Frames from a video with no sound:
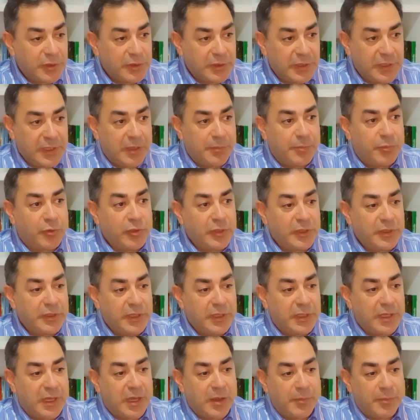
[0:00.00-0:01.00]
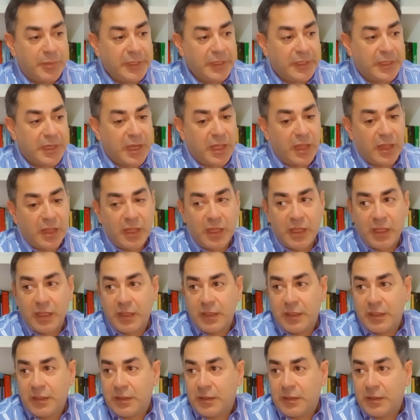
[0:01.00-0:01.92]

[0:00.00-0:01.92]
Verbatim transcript: de las políticas aplicadas